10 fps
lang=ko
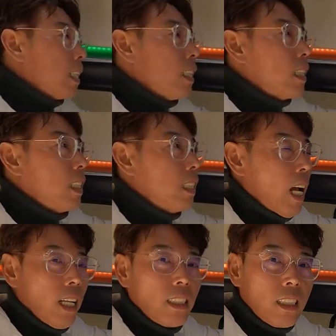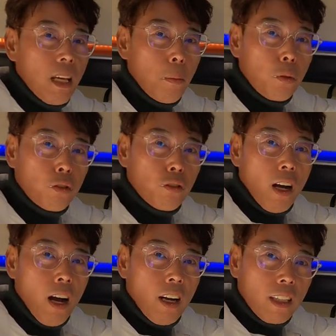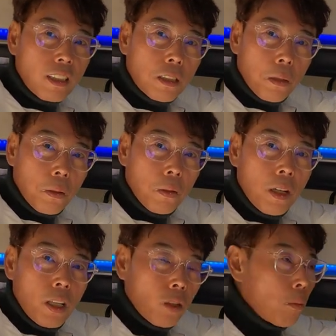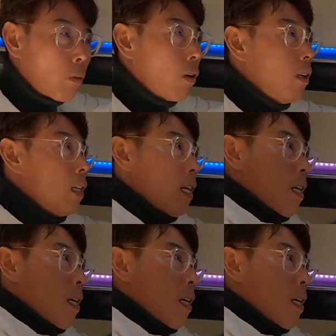끊기지 않게 볼 수가 있어요 더불어